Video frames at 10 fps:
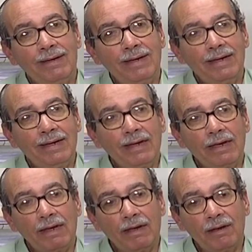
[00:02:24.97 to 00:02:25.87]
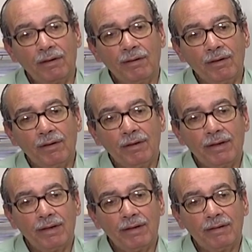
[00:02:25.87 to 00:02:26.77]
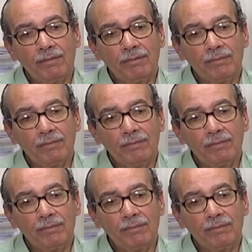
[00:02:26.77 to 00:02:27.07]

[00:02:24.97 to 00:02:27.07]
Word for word: eh, eh,